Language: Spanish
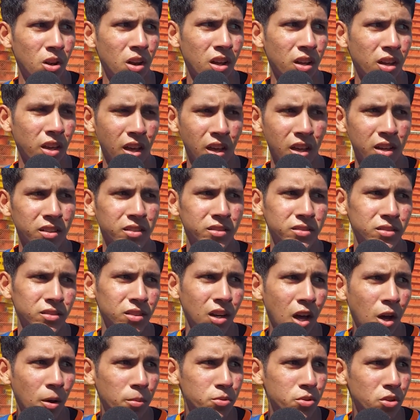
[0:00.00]
la que han,
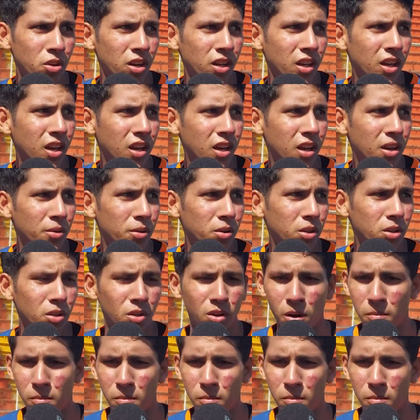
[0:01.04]
las opciones que han habido